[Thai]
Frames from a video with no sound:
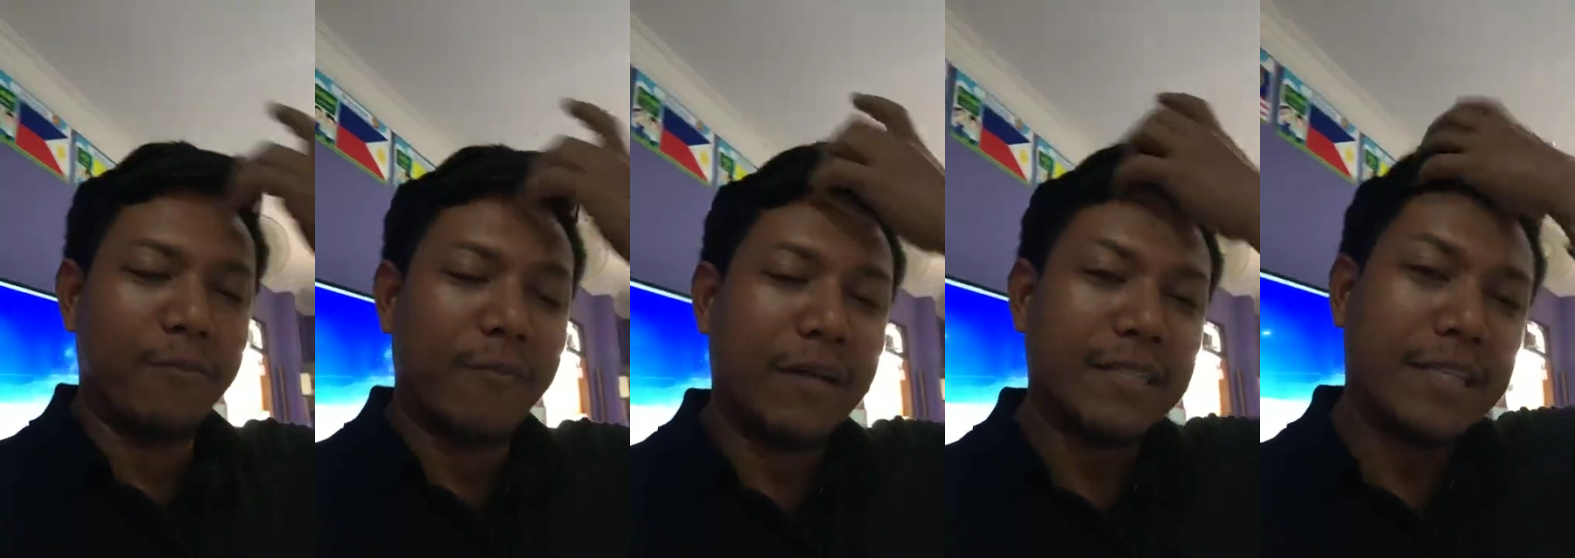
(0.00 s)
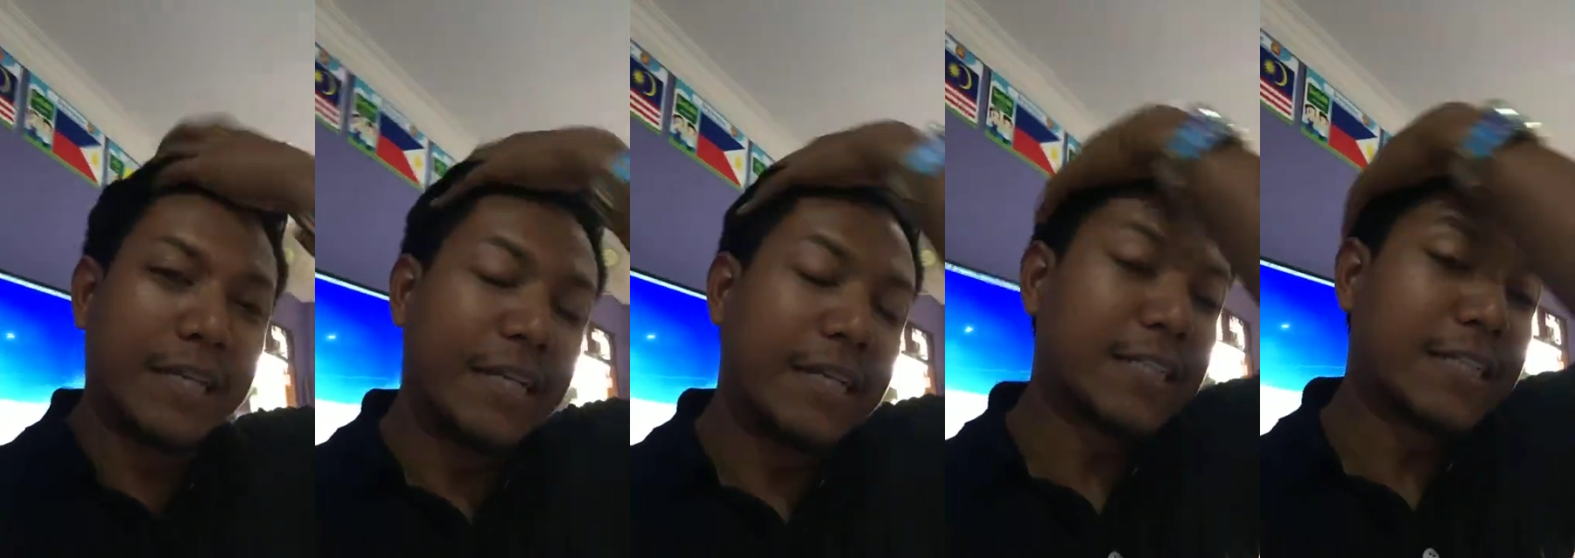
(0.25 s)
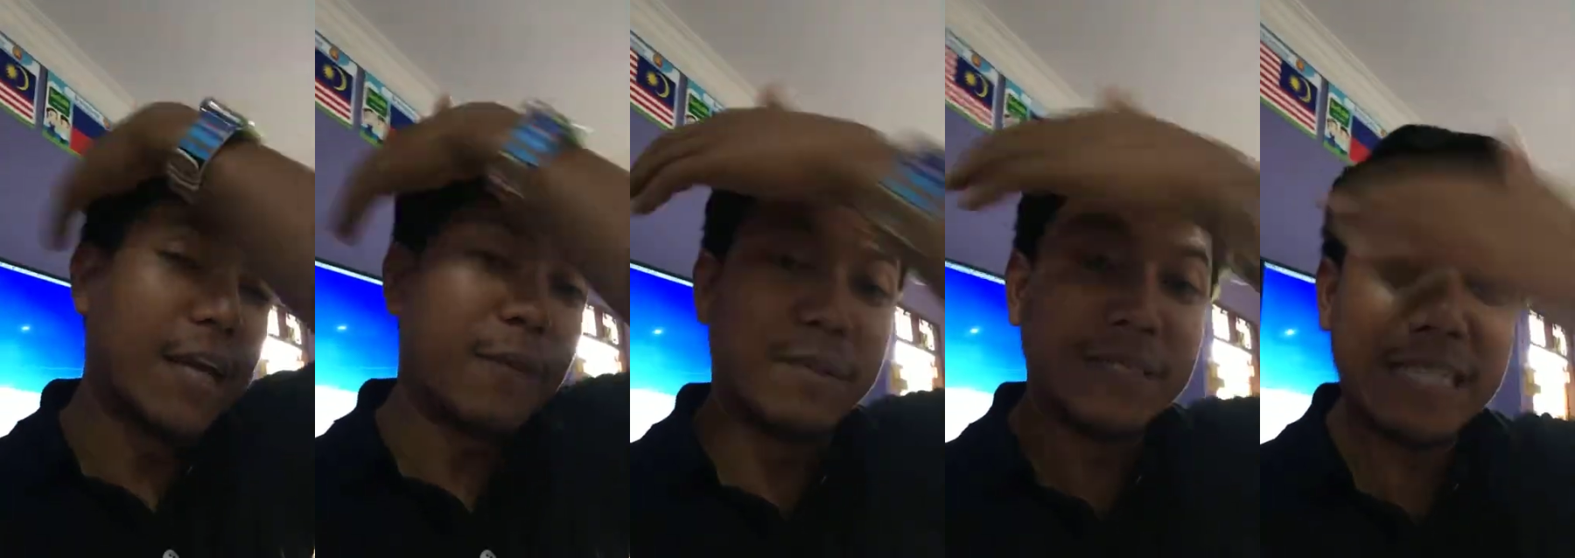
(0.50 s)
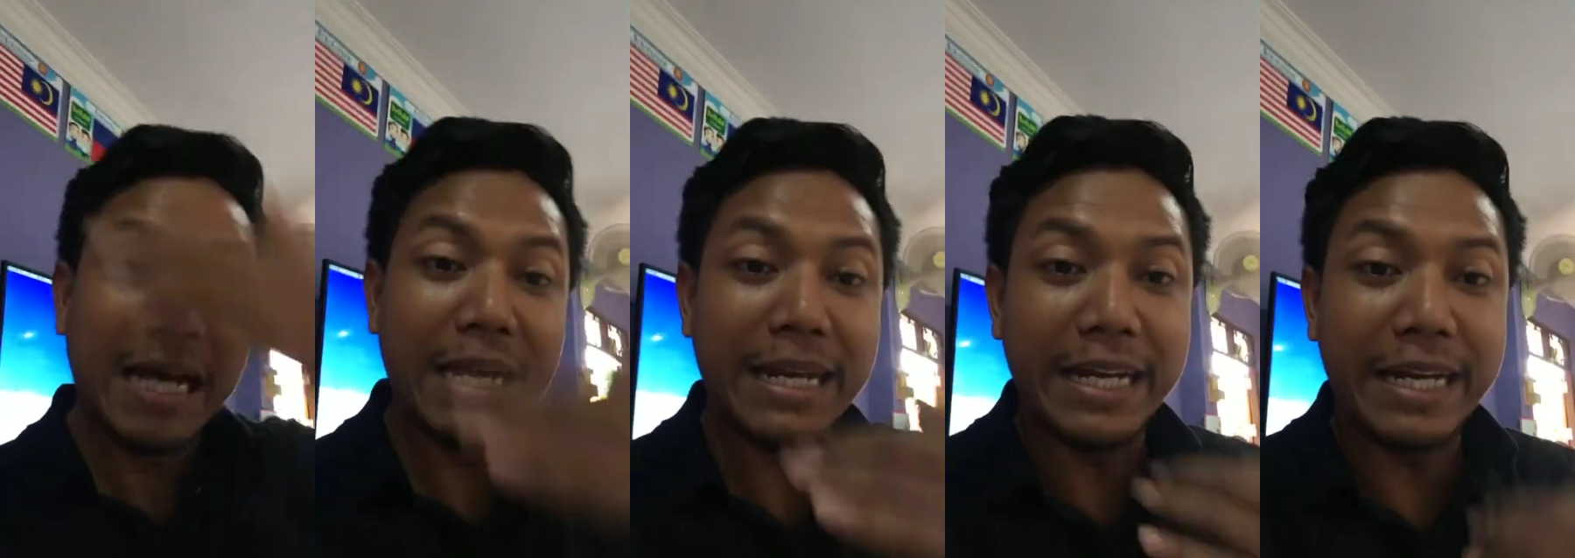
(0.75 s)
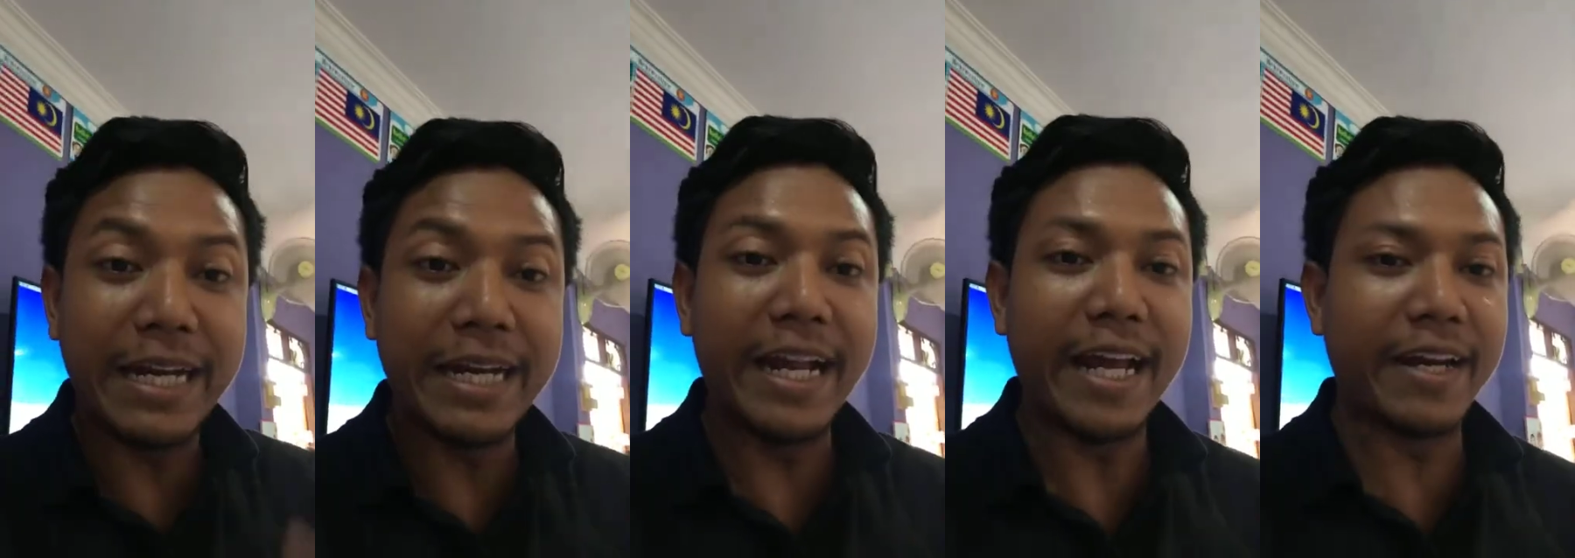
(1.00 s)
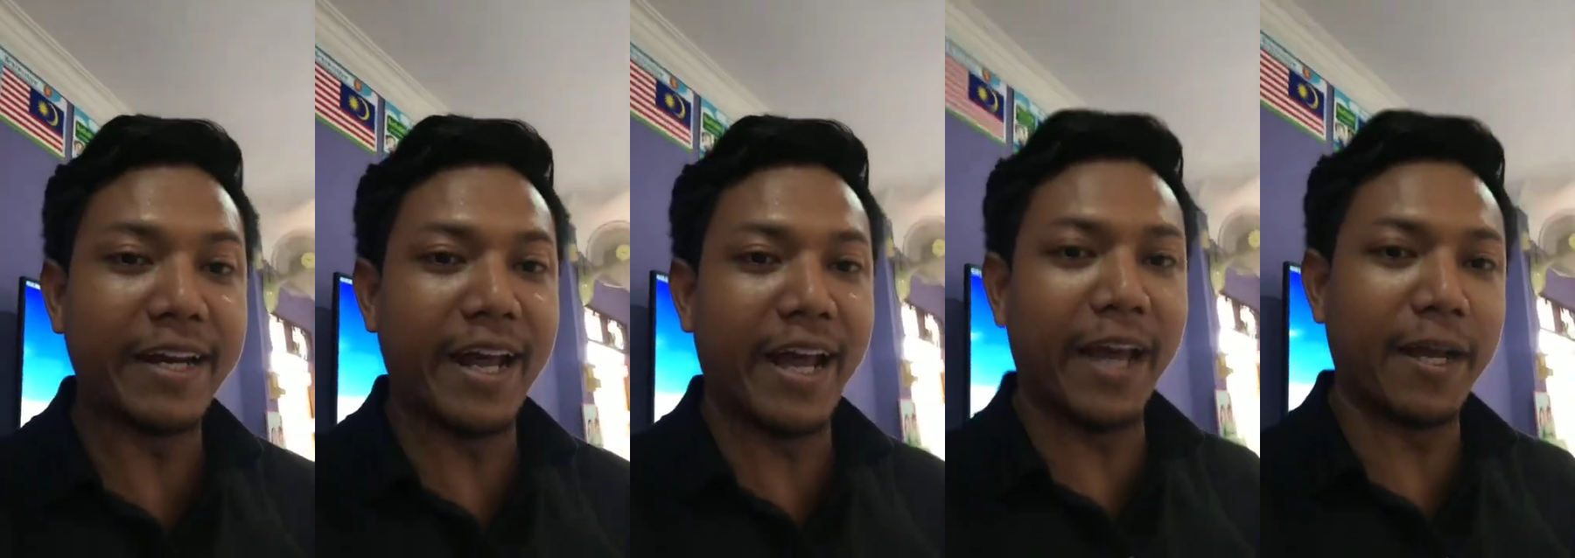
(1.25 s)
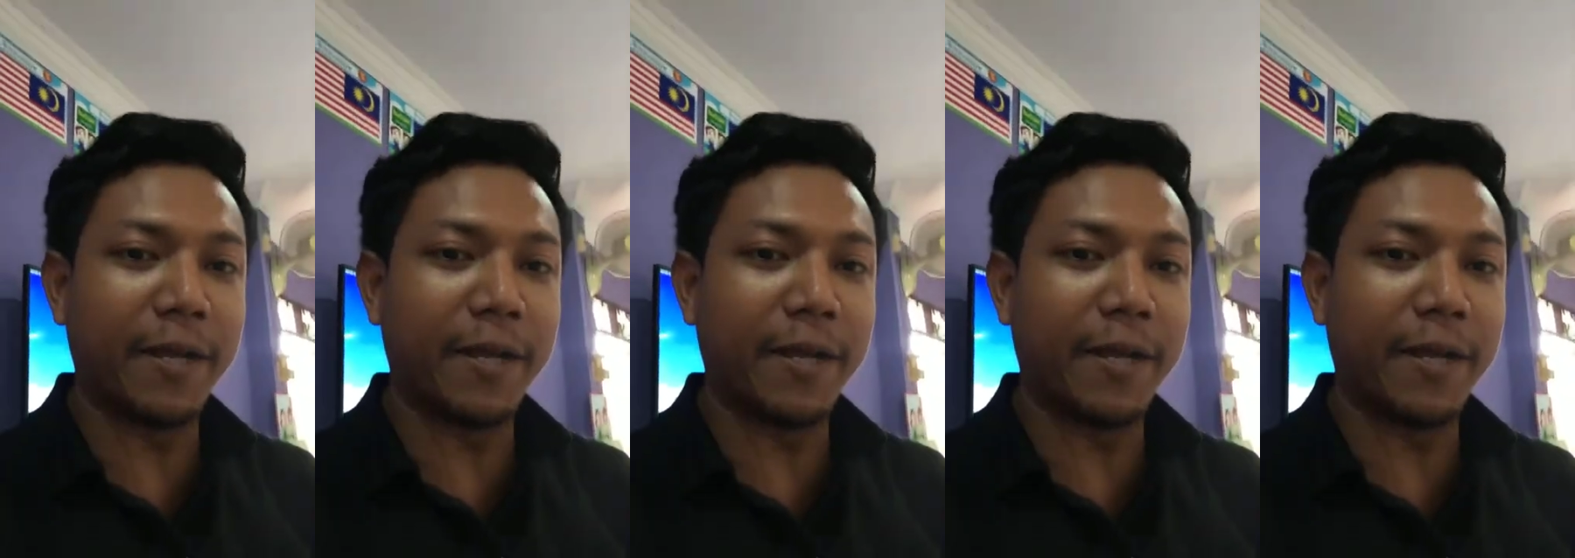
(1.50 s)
มาจัดกิจกรรมภาษาอังกฤษให้เด็